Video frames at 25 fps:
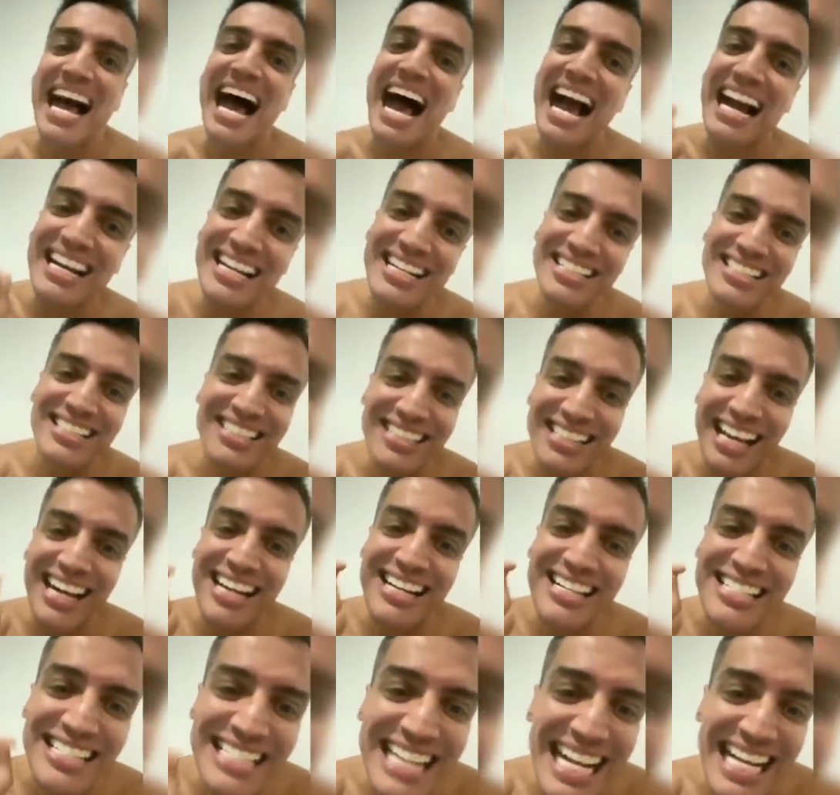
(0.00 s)

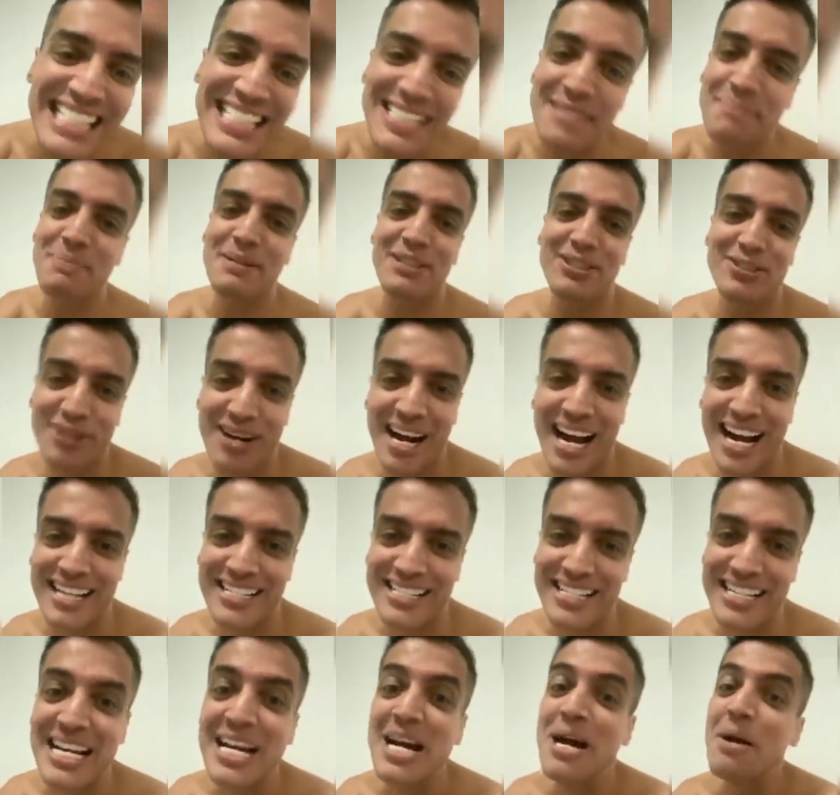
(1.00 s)
acreditarem nesse
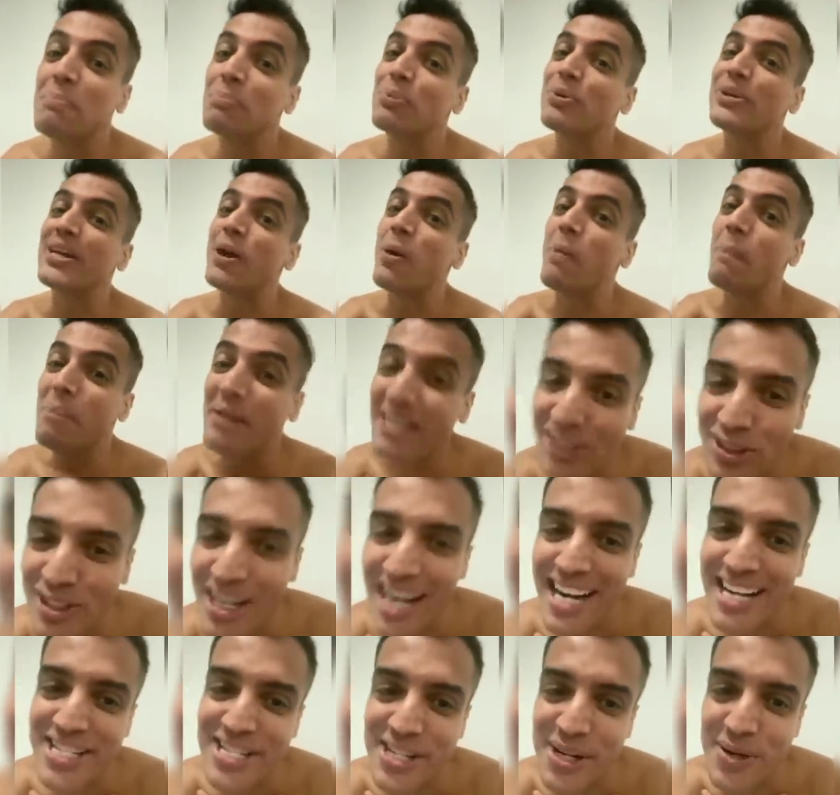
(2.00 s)
personagem. Porque o
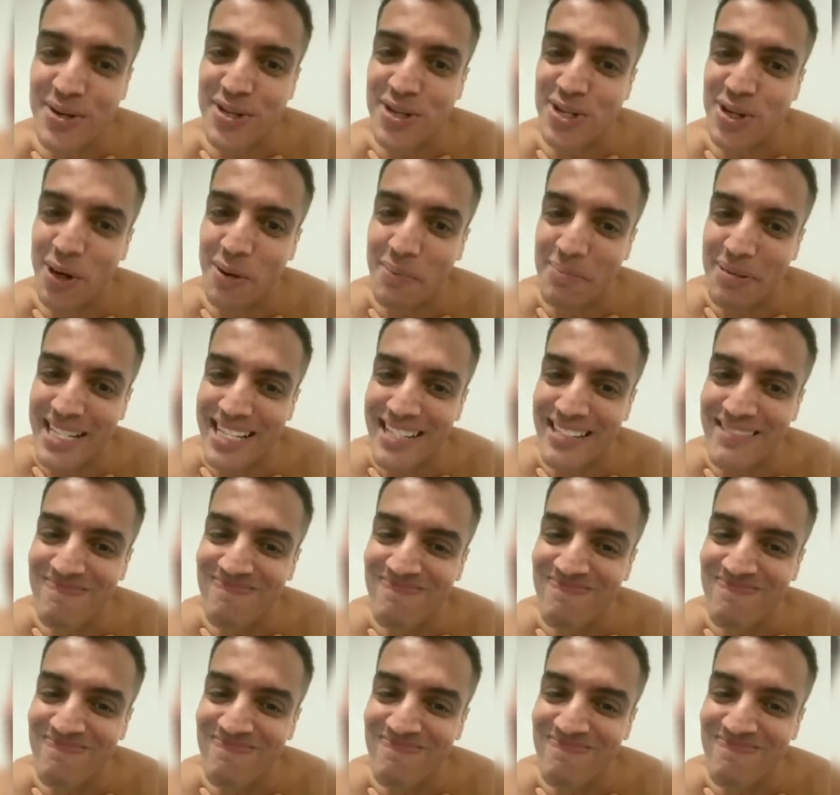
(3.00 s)
personagem que eu descobri